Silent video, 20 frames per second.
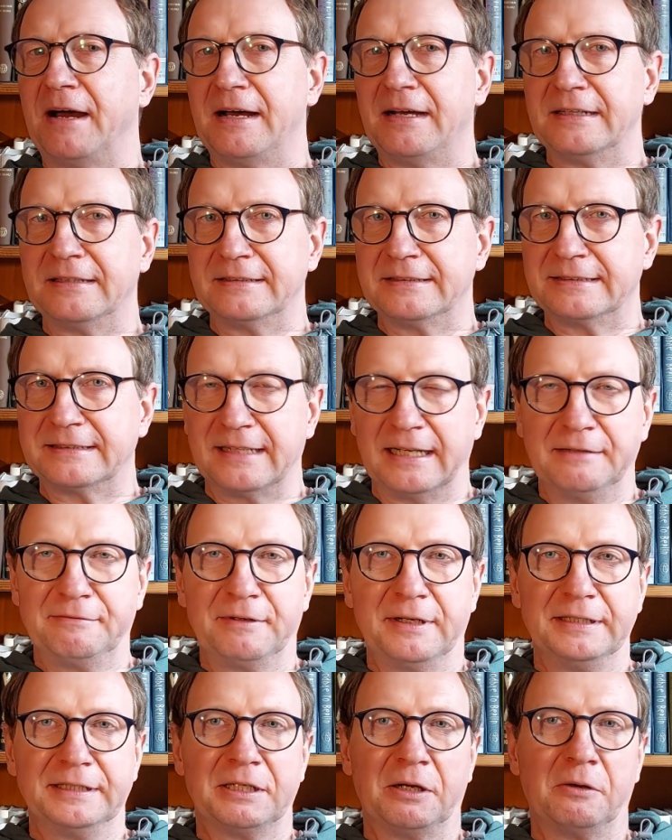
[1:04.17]
war
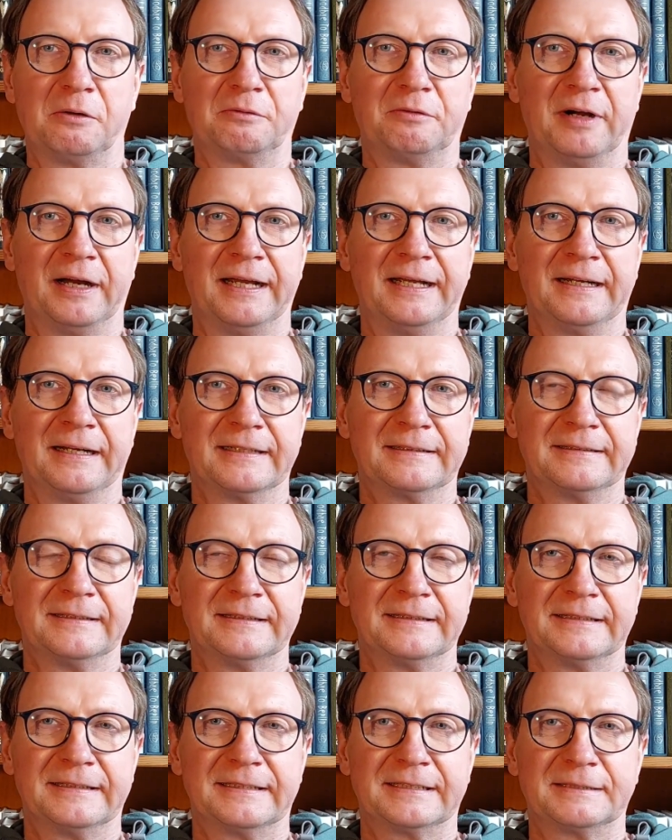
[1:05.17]
zeitweilig auch
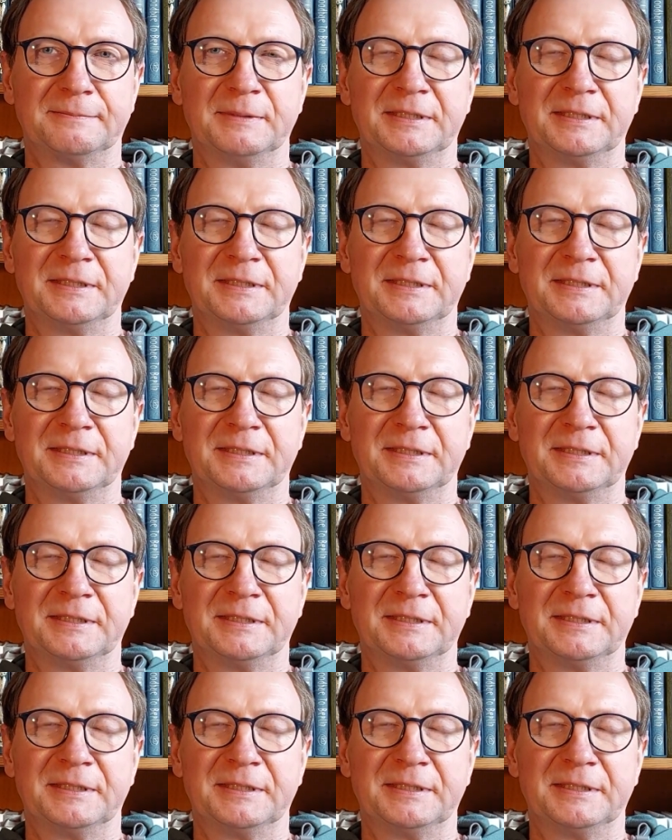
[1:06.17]
verheiratet